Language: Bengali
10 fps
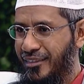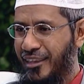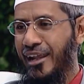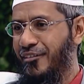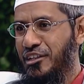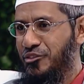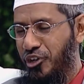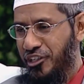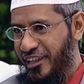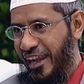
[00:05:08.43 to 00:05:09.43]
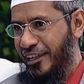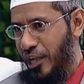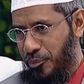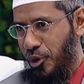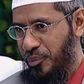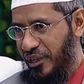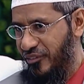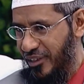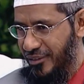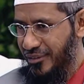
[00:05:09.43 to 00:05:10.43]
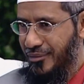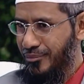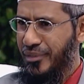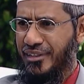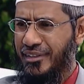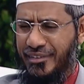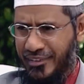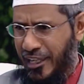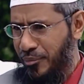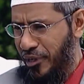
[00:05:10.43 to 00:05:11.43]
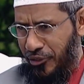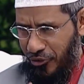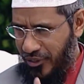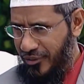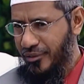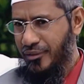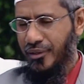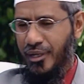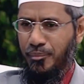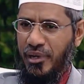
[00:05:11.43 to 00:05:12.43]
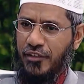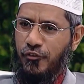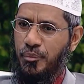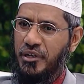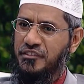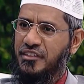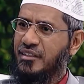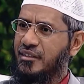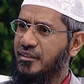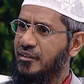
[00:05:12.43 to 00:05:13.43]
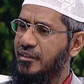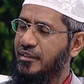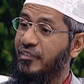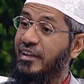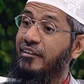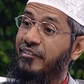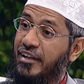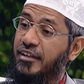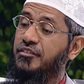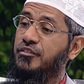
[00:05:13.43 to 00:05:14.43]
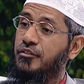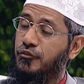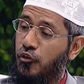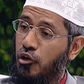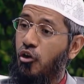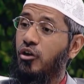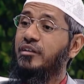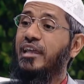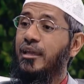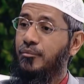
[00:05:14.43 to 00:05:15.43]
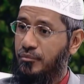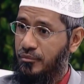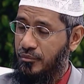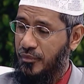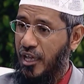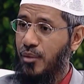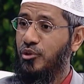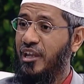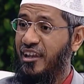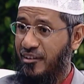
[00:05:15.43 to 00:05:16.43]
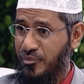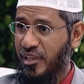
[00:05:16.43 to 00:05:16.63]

তারাবি শব্দটা আসলে অতটা সঠিক নয় শব্দটা পরবর্তীতে এসেছে তবে কেউ যদি অনেক সময় ধরে নামাজ পড়ে থাকে রমজানের কিয়ামুল